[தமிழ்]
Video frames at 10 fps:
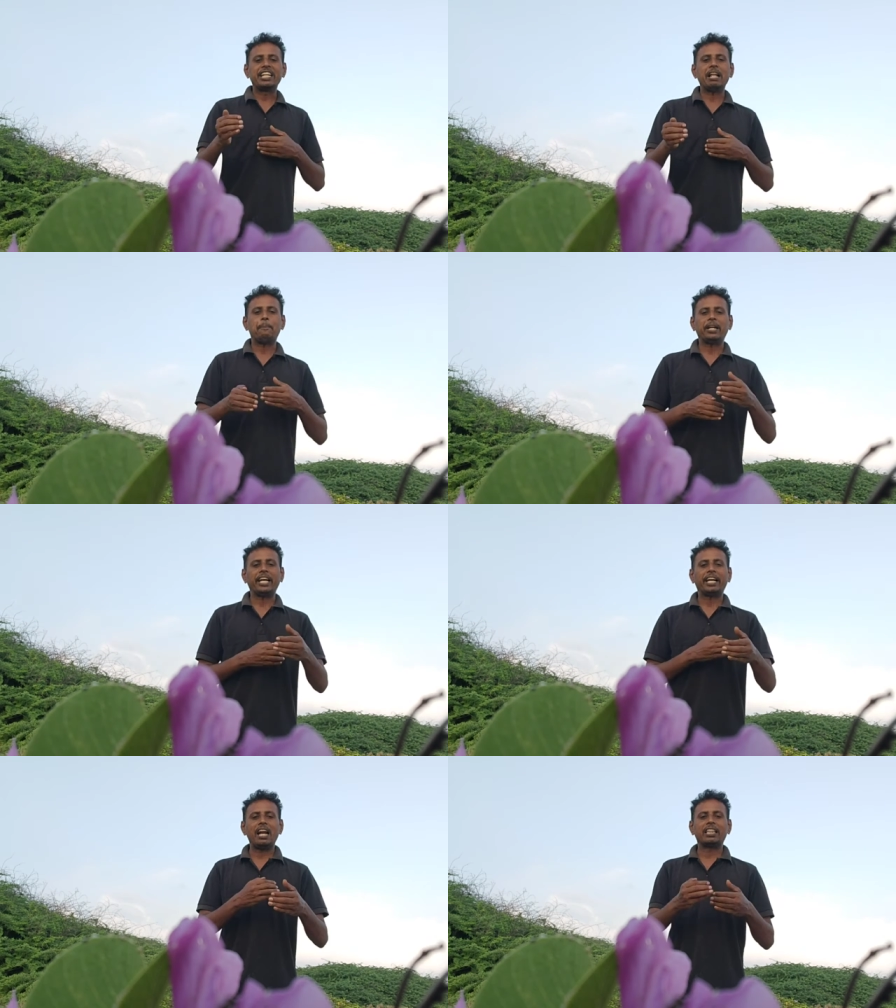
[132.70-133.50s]

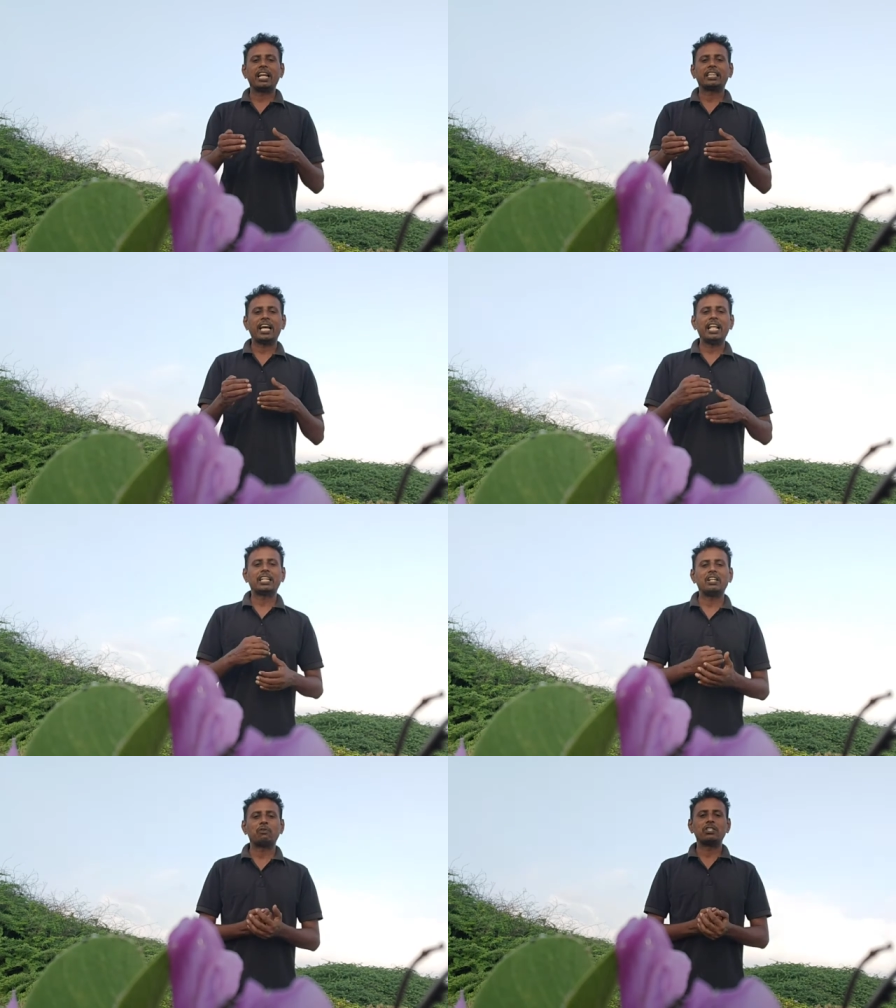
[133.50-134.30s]
இடப்பட்ட காலத்தில்
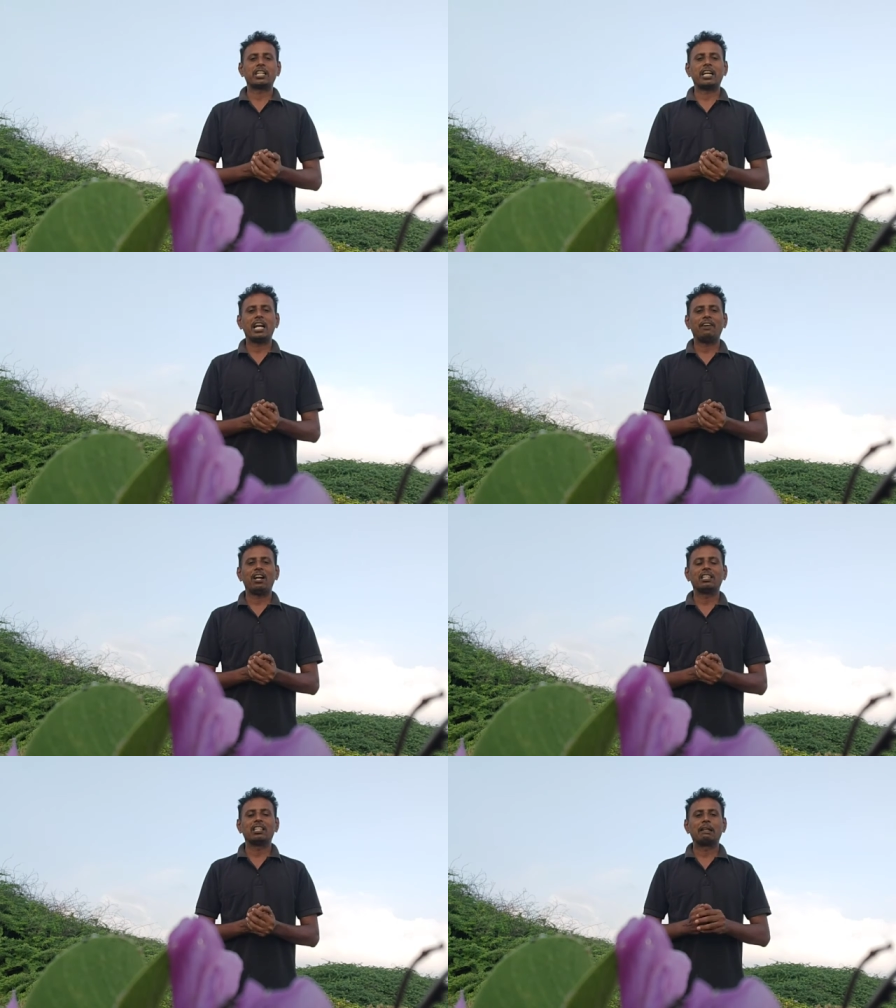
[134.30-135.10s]
தனக்குன்னு கொஞ்சம் காலம்
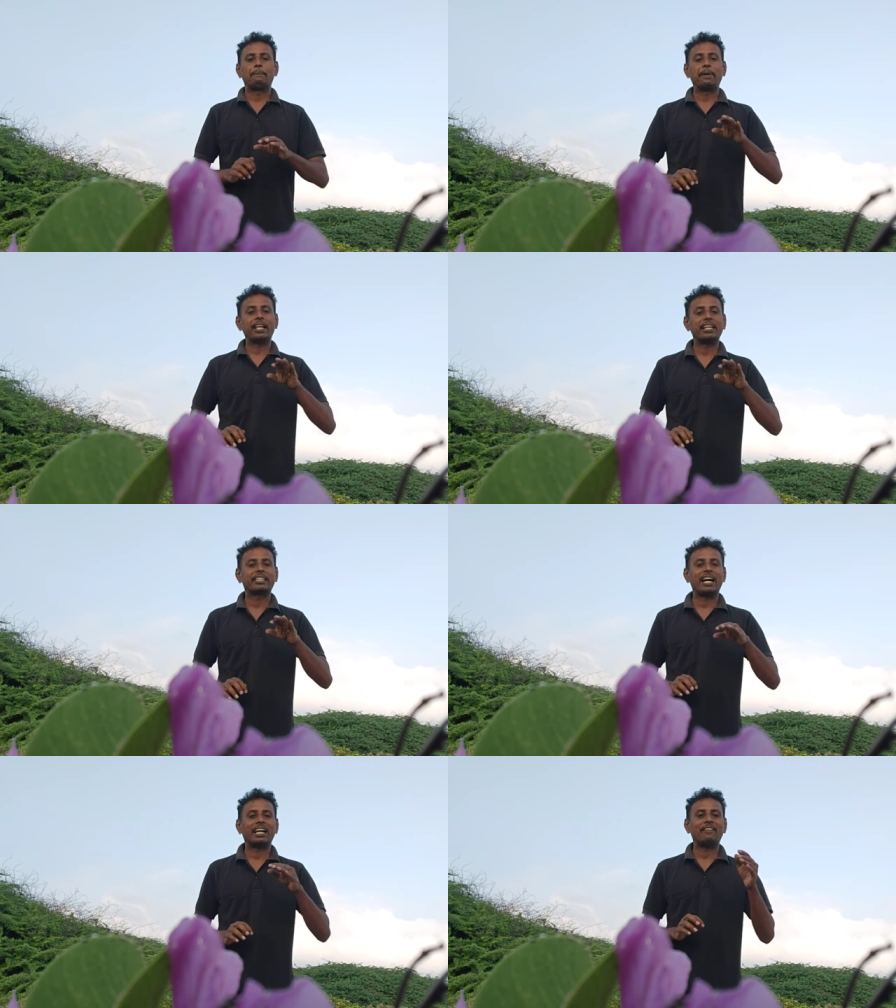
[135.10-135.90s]
வாழ்ந்துட்டு
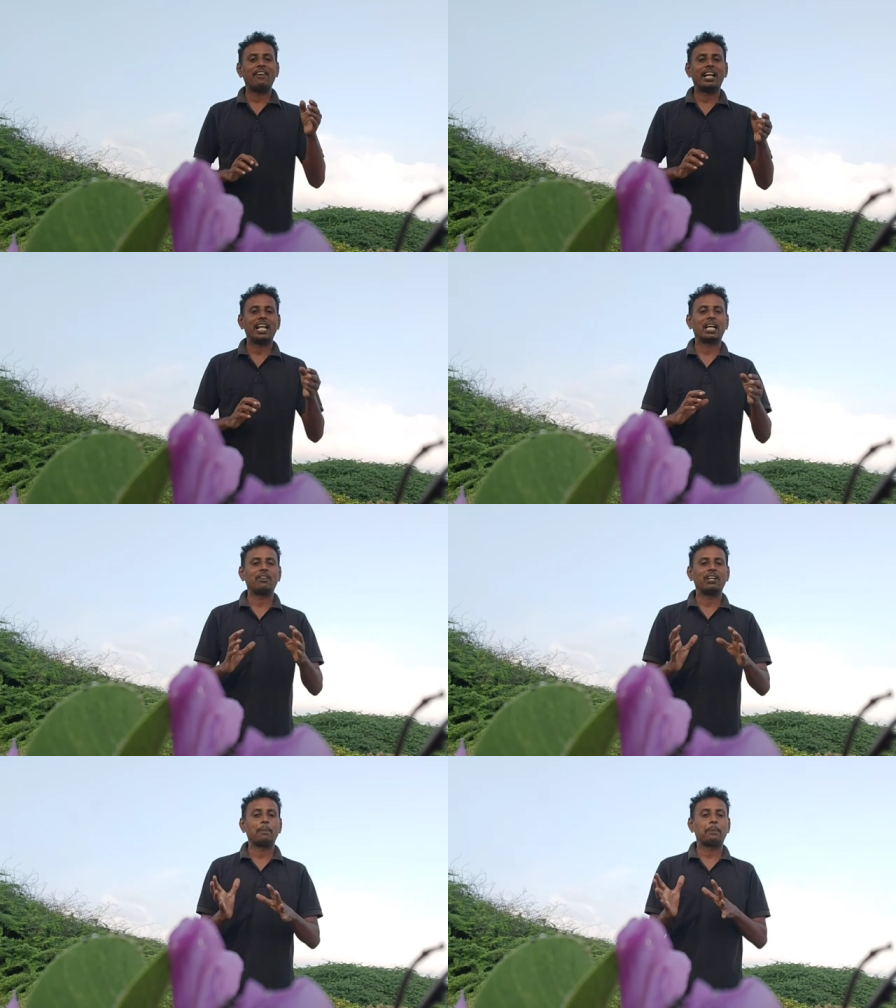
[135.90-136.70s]
பிறருக்காக வாழ்கிறாங்க
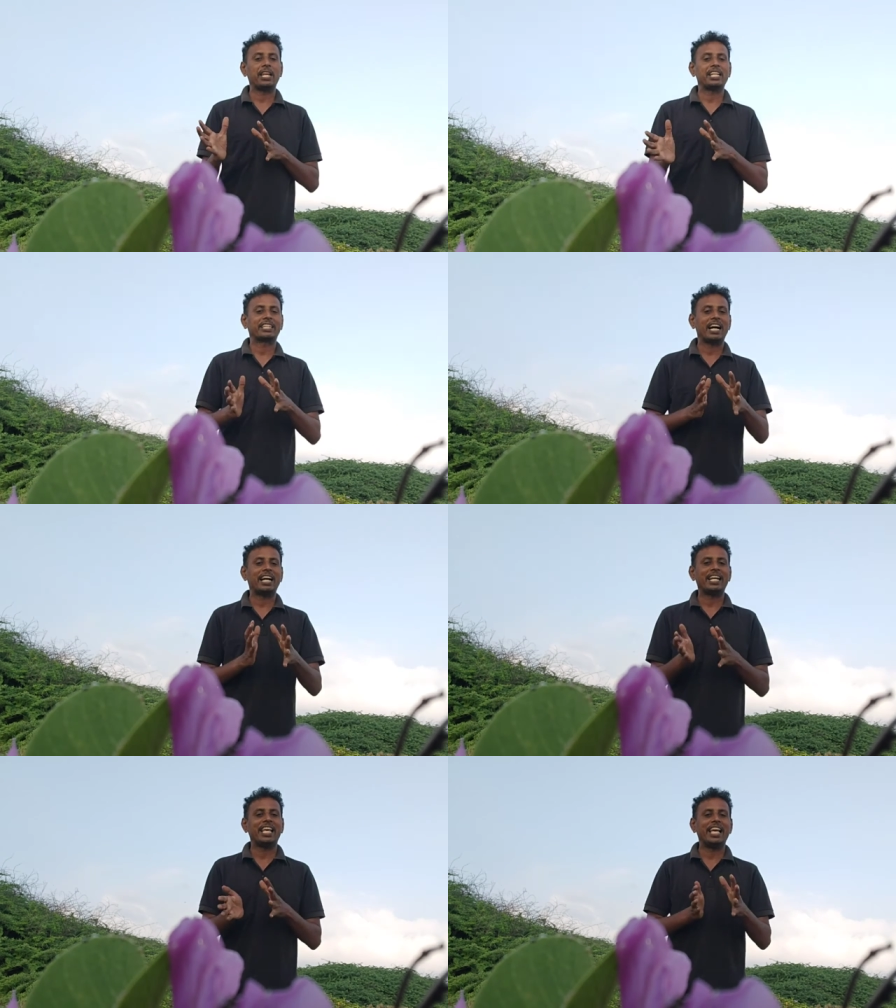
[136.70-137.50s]
பாருங்க
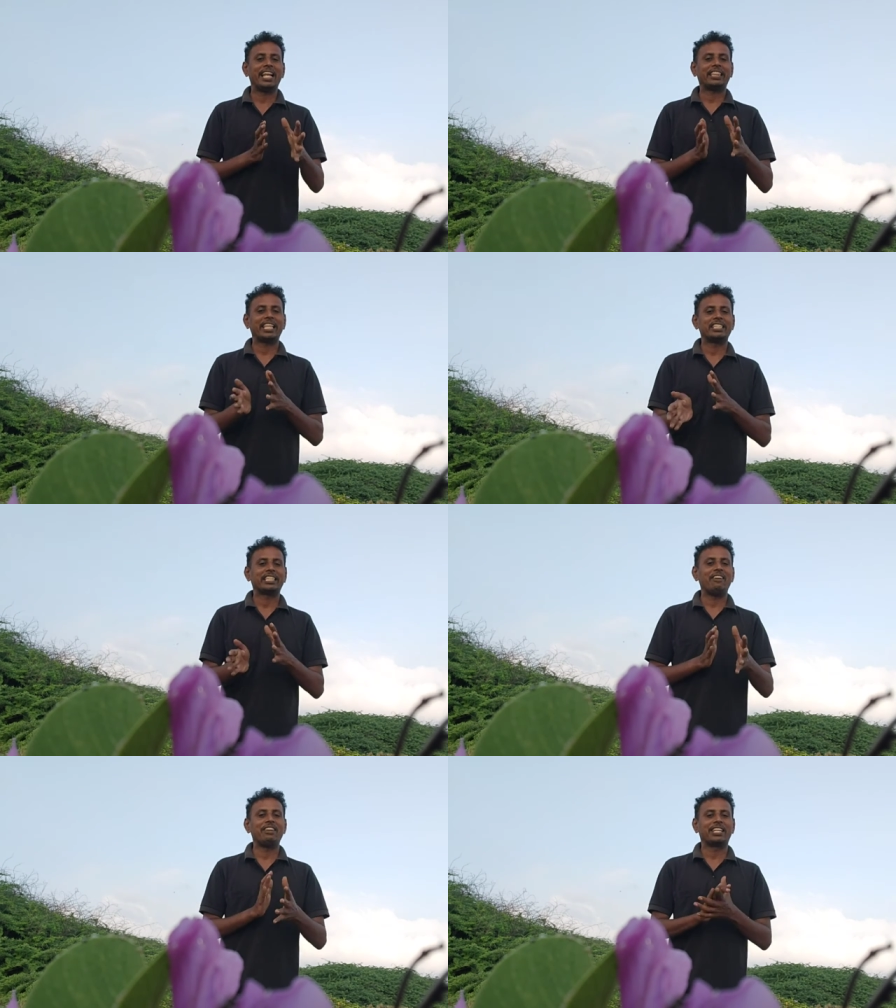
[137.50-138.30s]
பிறருக்காக நேரத்தை
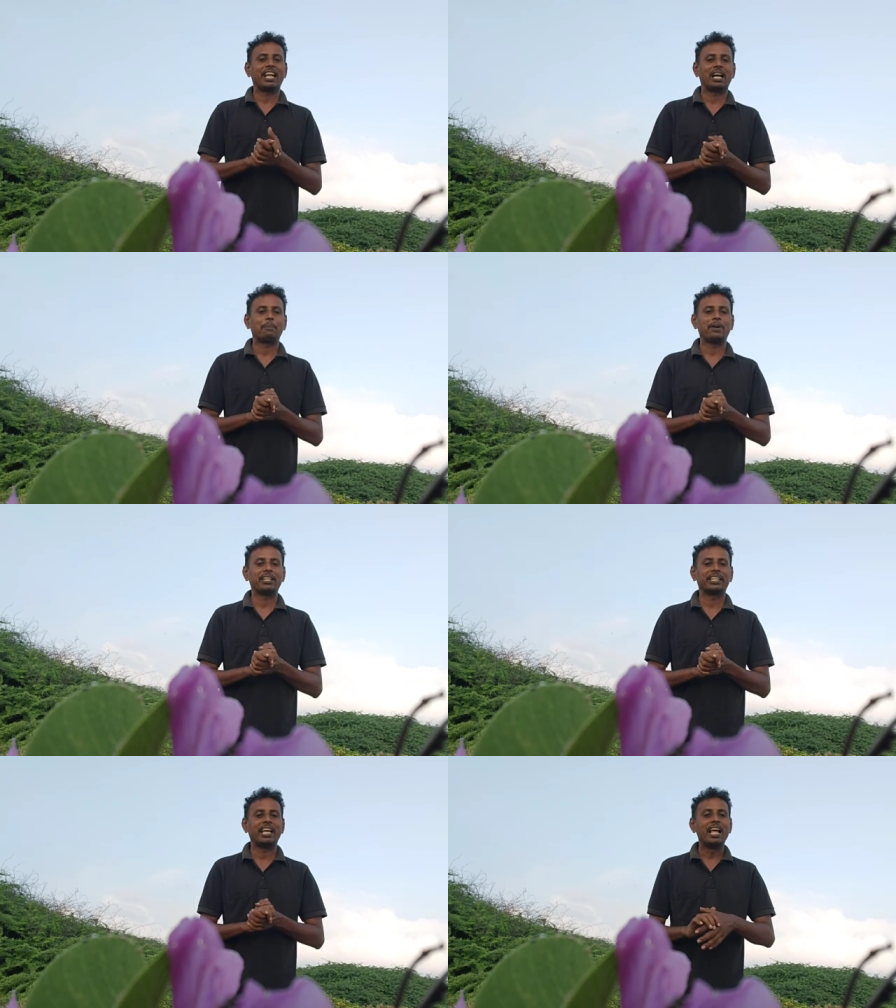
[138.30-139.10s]
செலவழிக்கிறாங்க
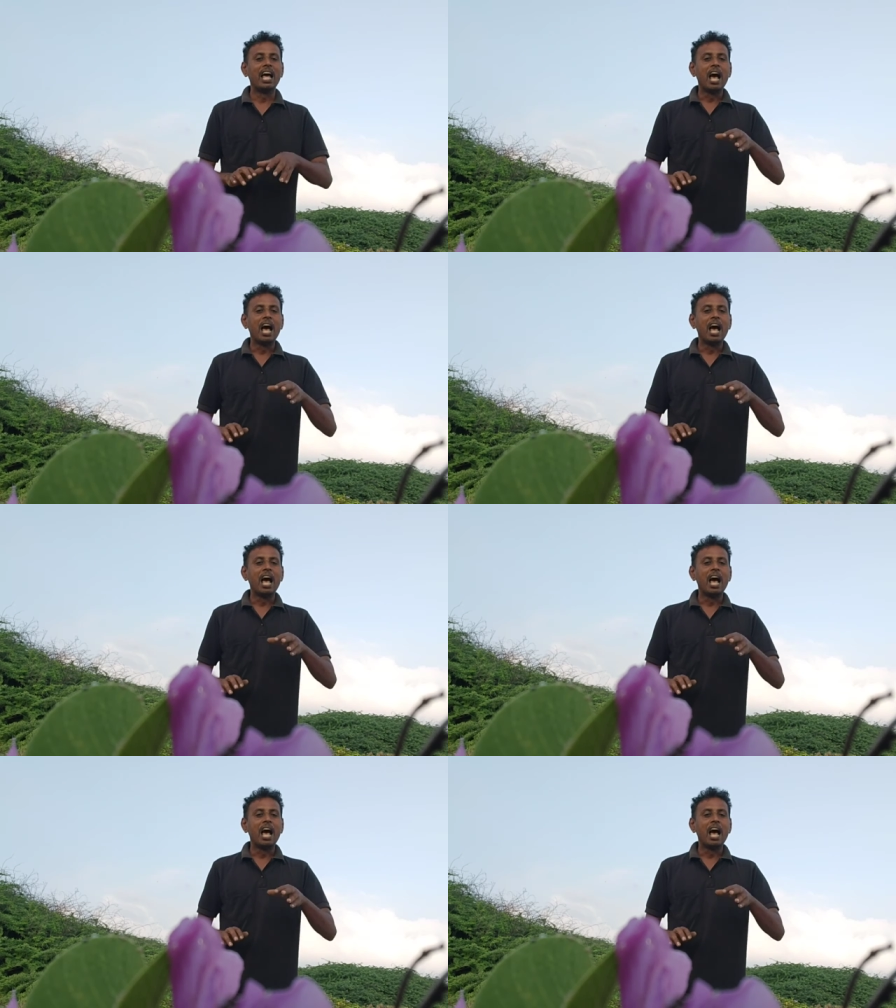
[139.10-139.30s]
பாருங்கள்